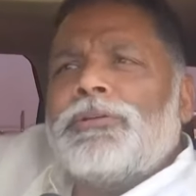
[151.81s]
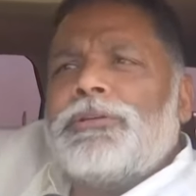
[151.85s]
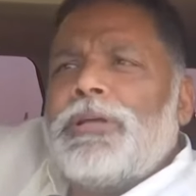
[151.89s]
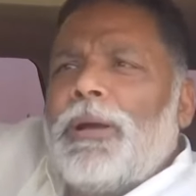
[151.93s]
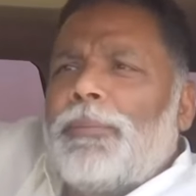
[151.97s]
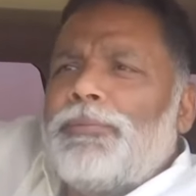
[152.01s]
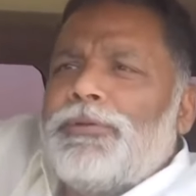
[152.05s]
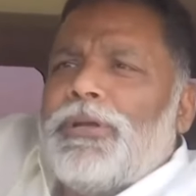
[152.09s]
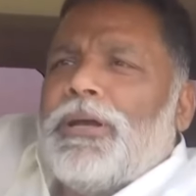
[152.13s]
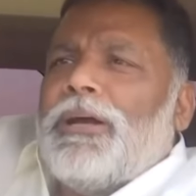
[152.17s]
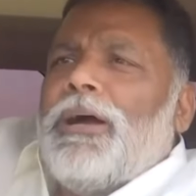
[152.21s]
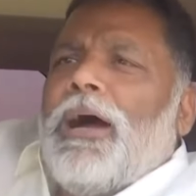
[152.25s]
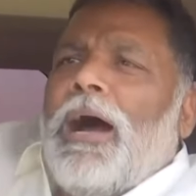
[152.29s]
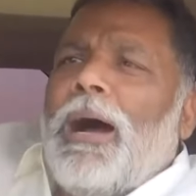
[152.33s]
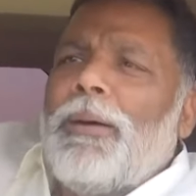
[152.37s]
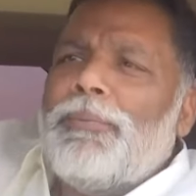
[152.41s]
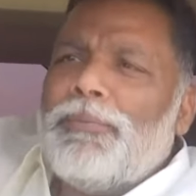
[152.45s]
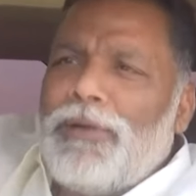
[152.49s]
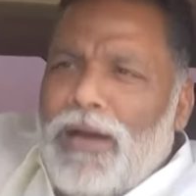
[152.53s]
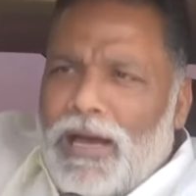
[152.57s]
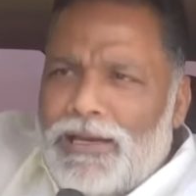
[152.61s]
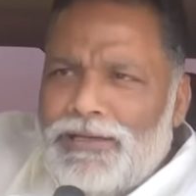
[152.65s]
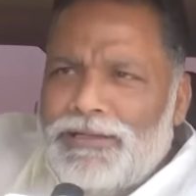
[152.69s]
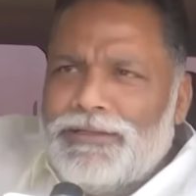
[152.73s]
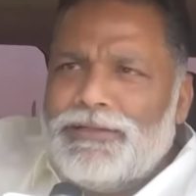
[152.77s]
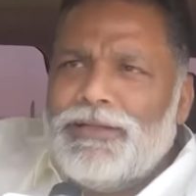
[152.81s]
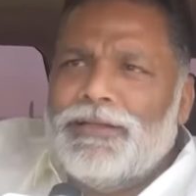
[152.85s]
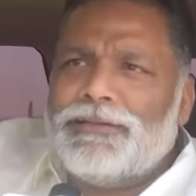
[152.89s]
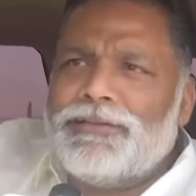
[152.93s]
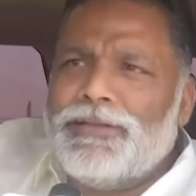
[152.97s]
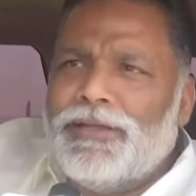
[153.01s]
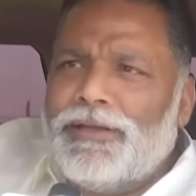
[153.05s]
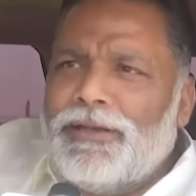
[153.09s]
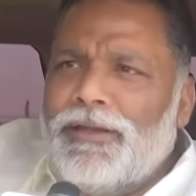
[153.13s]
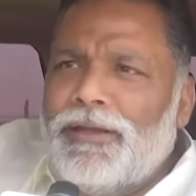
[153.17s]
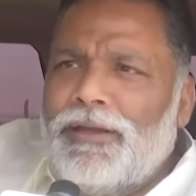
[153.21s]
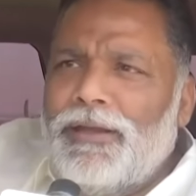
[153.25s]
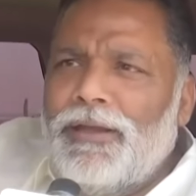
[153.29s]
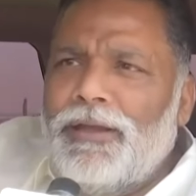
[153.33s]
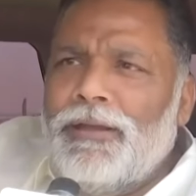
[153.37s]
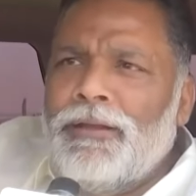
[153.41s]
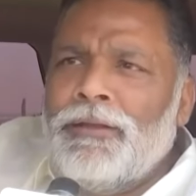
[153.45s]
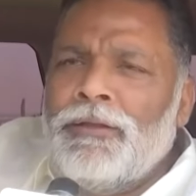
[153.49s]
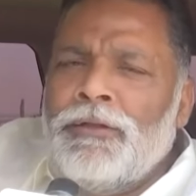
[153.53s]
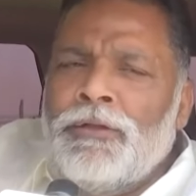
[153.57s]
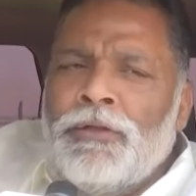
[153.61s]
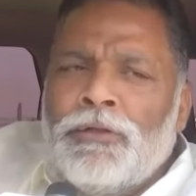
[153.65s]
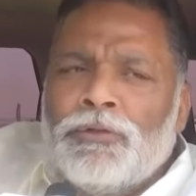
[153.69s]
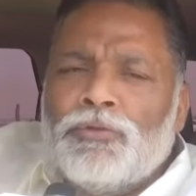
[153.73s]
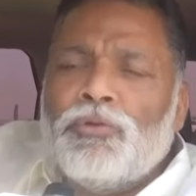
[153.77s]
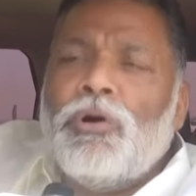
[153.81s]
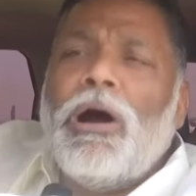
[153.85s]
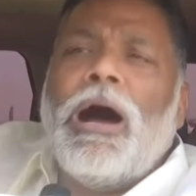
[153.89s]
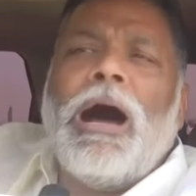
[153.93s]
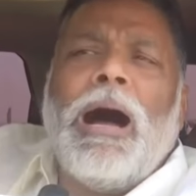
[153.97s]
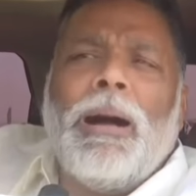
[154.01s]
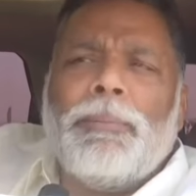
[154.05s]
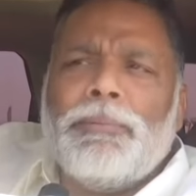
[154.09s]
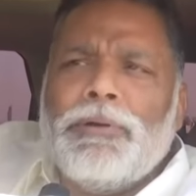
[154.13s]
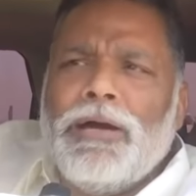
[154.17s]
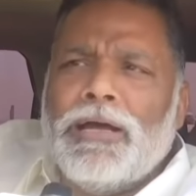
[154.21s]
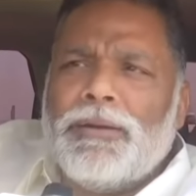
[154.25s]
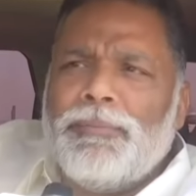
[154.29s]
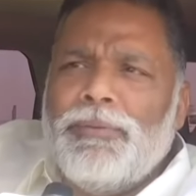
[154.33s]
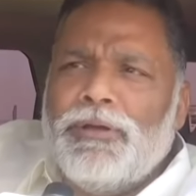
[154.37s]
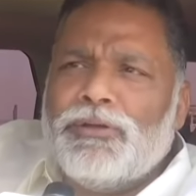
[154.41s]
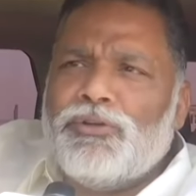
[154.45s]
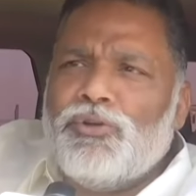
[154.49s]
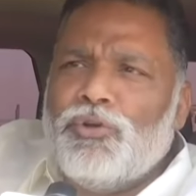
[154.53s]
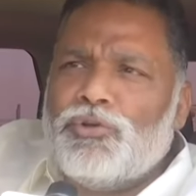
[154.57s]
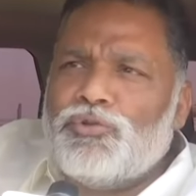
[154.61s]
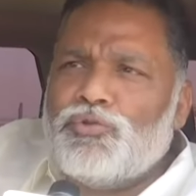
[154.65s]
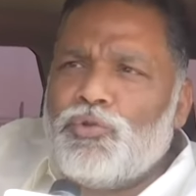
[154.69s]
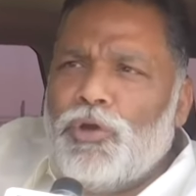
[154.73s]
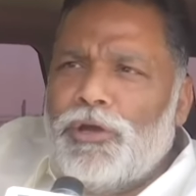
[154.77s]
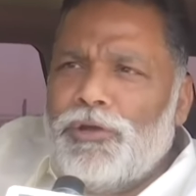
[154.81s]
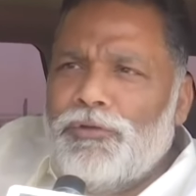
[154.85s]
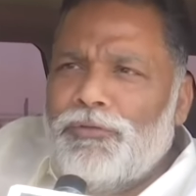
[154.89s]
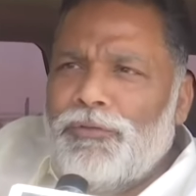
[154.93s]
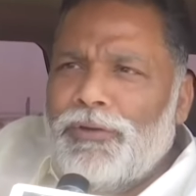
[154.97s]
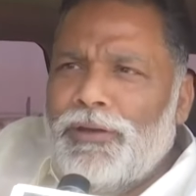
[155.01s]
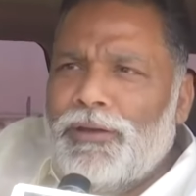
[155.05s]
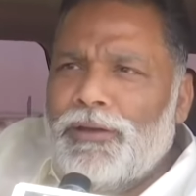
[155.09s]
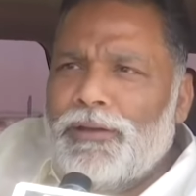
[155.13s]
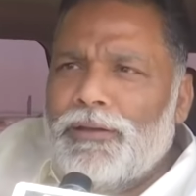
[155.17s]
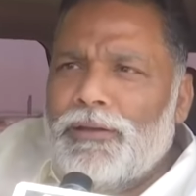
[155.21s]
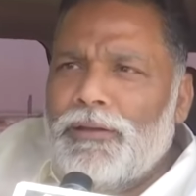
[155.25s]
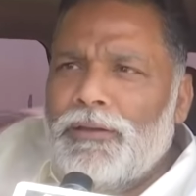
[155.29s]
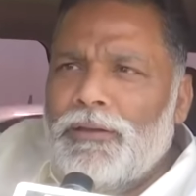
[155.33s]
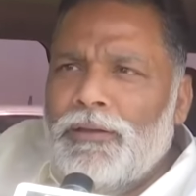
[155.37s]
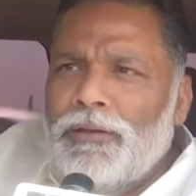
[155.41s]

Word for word: सब जगह आप गाली देते रहे तो आप घर में क्यों सोए हुए हैं